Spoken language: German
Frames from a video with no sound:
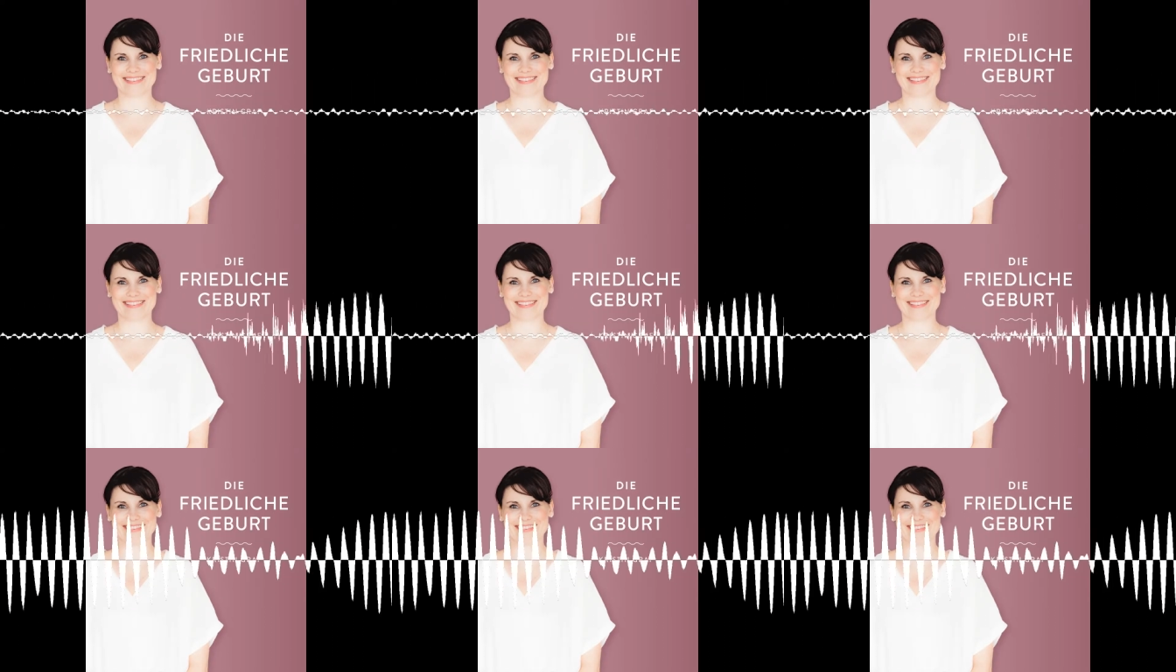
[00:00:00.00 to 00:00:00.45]

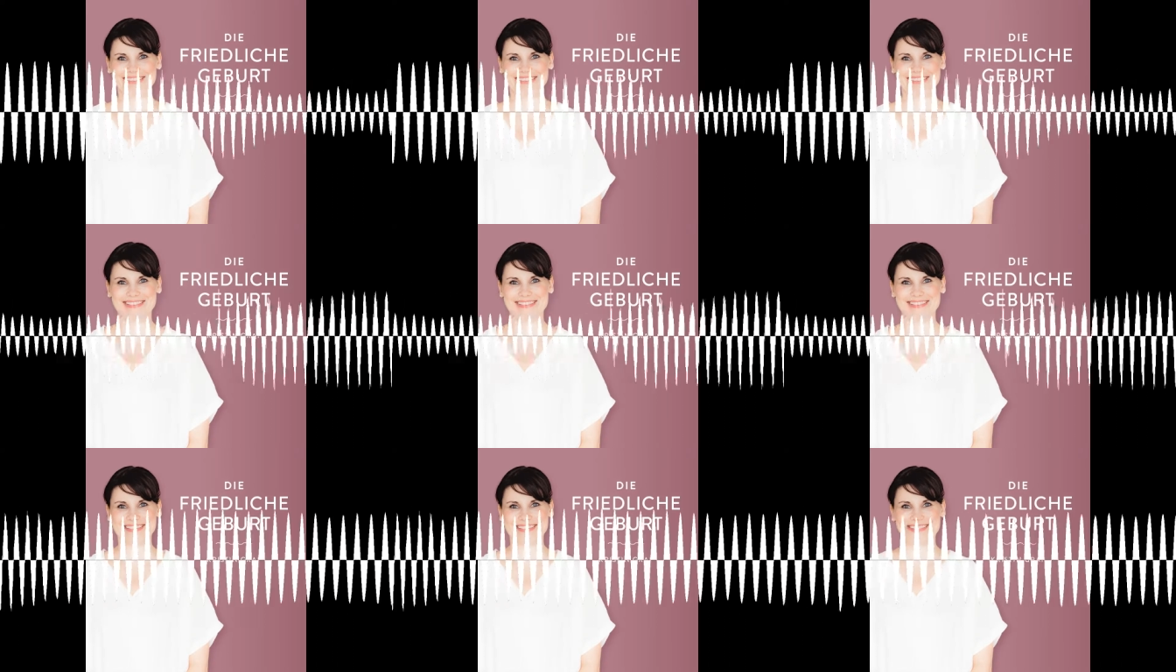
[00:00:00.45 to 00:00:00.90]
und
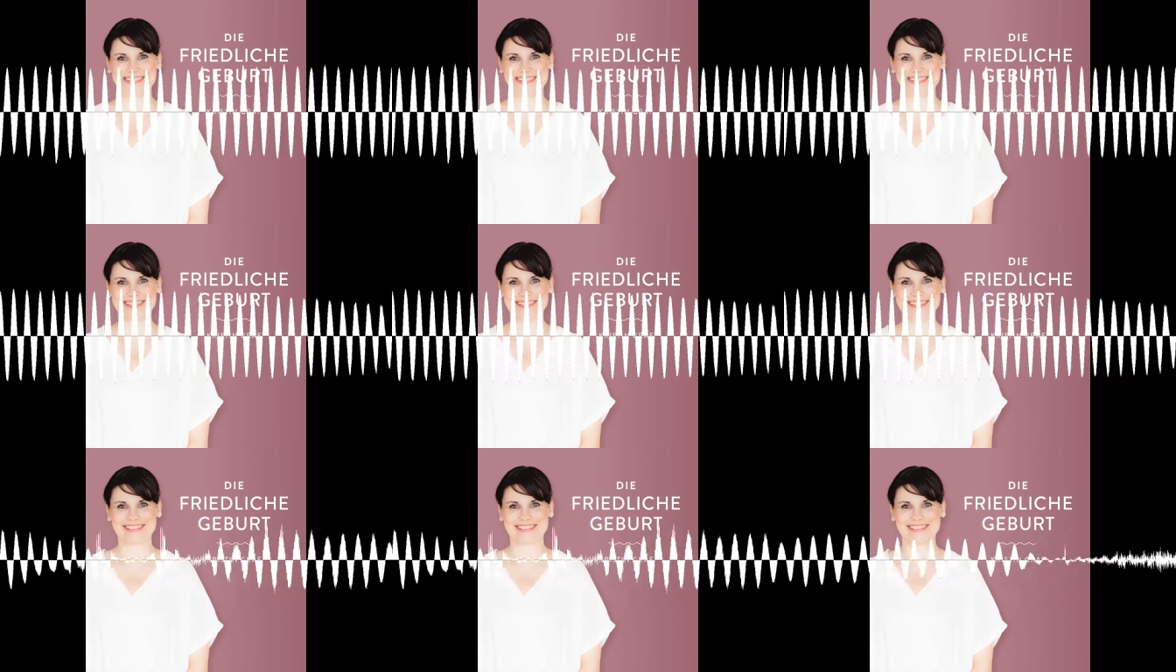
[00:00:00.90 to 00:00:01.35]
nimm dir
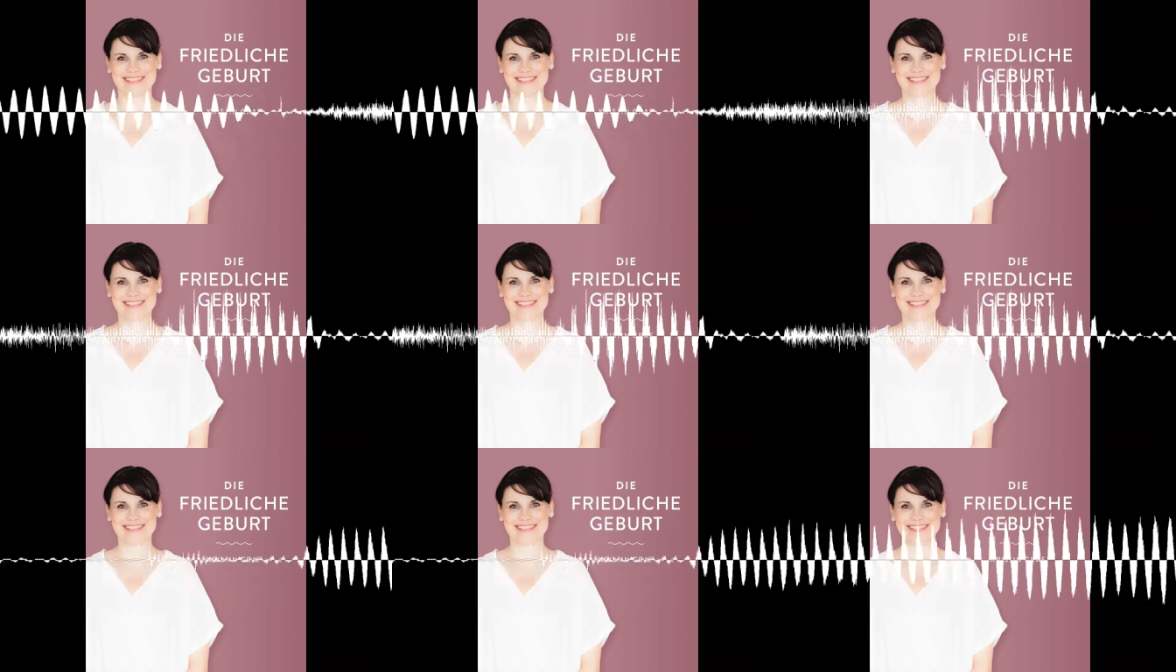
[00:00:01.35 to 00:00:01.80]
nun
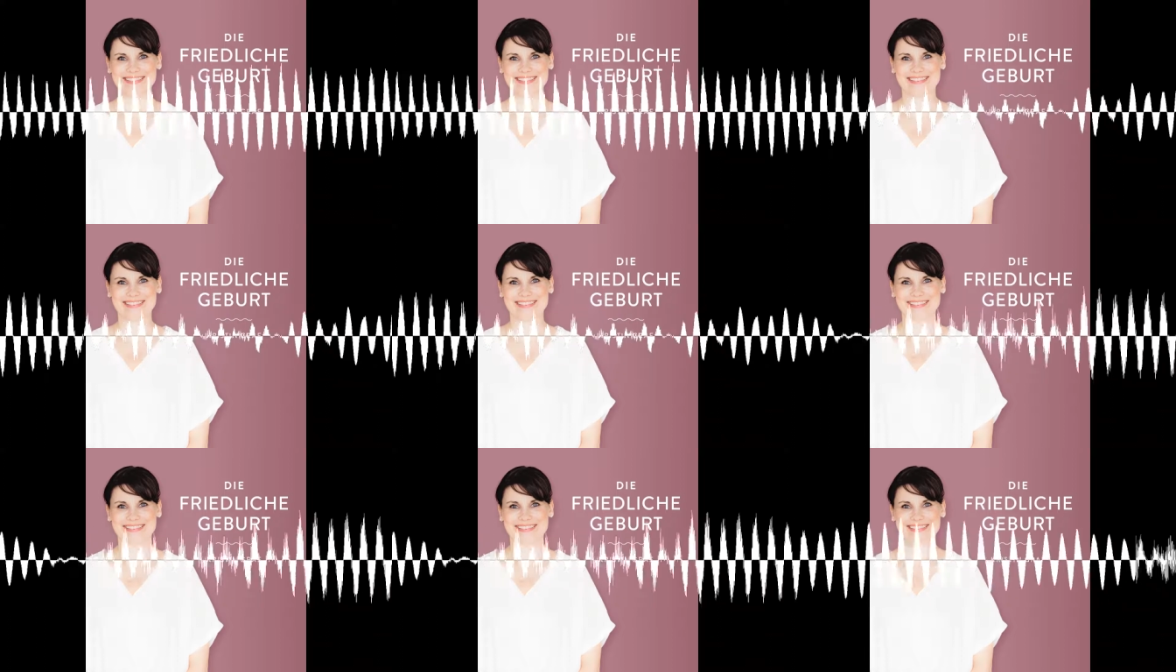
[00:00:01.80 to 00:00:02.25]
einen
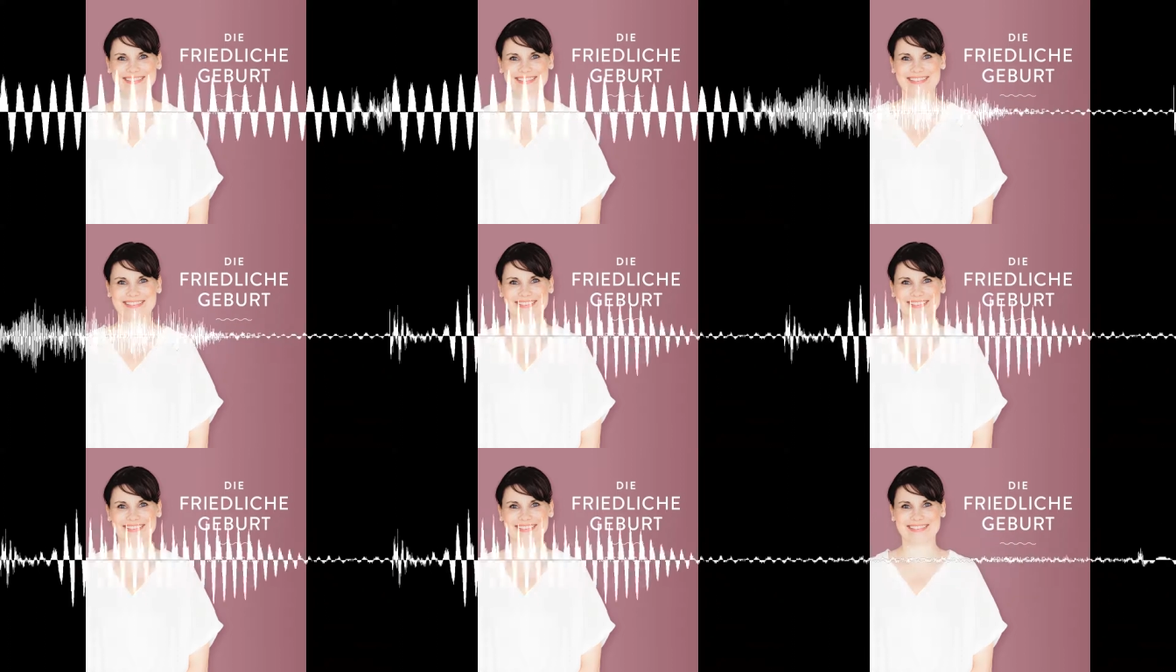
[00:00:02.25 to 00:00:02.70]
Zettel und
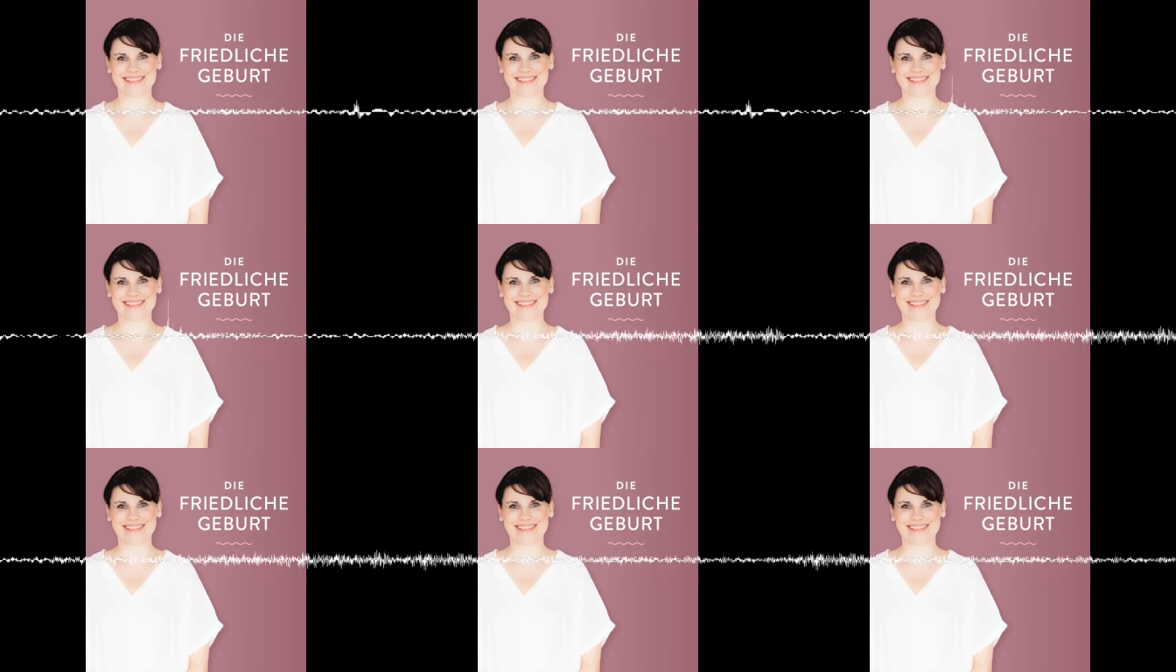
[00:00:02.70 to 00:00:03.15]
einen
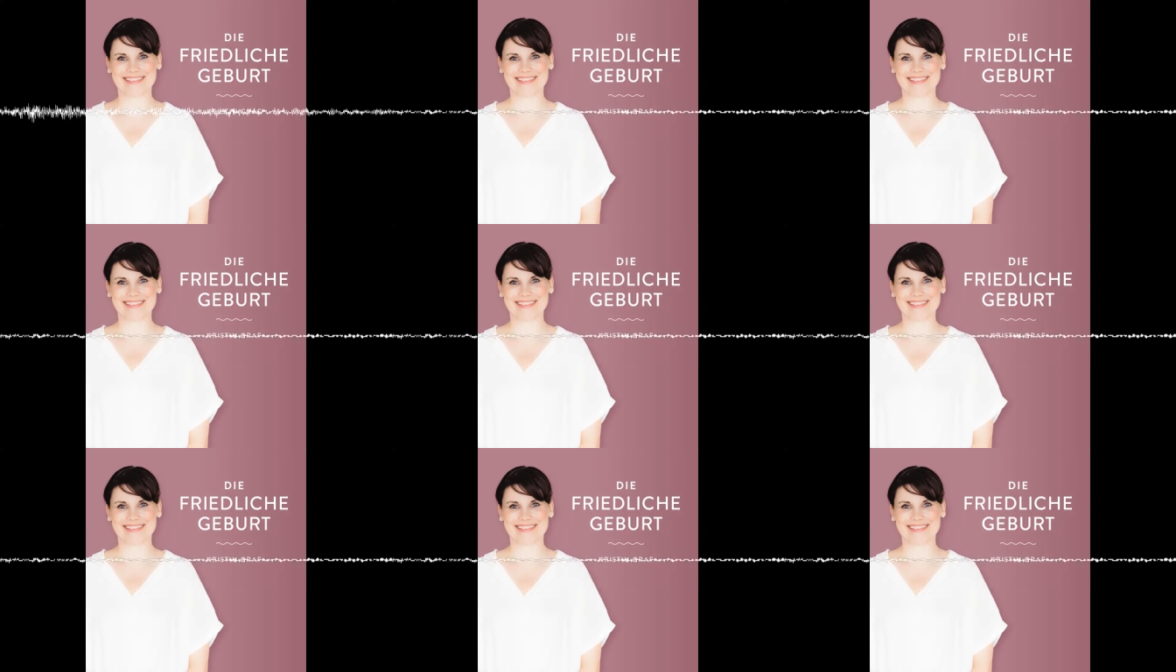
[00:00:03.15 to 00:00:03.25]
Stift